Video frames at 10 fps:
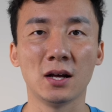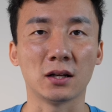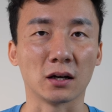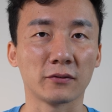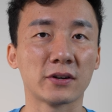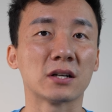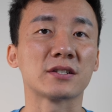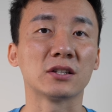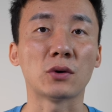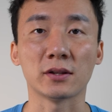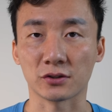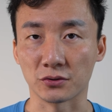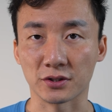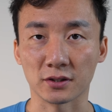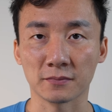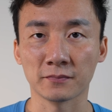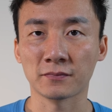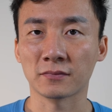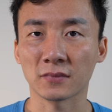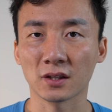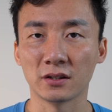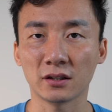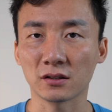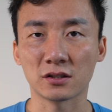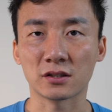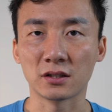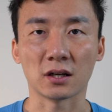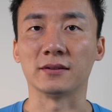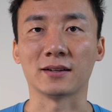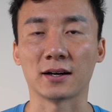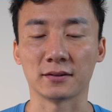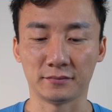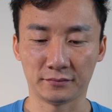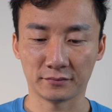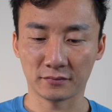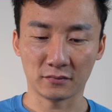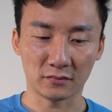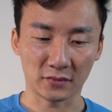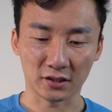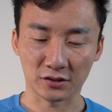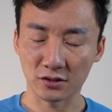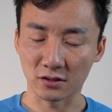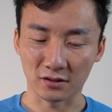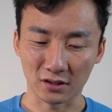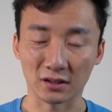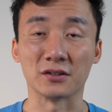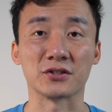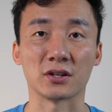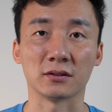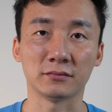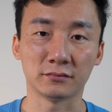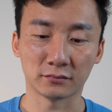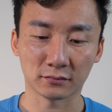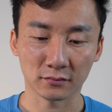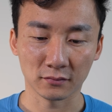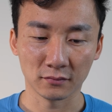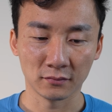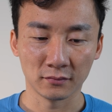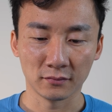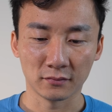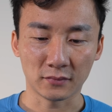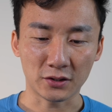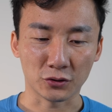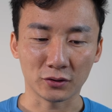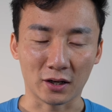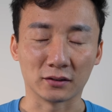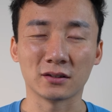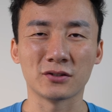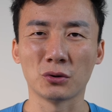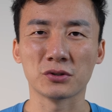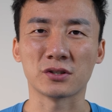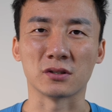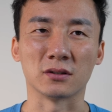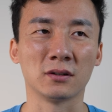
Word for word: 两个非常极端的手机，一个是真的很大，一个是真的很小。 那你说两个的优势，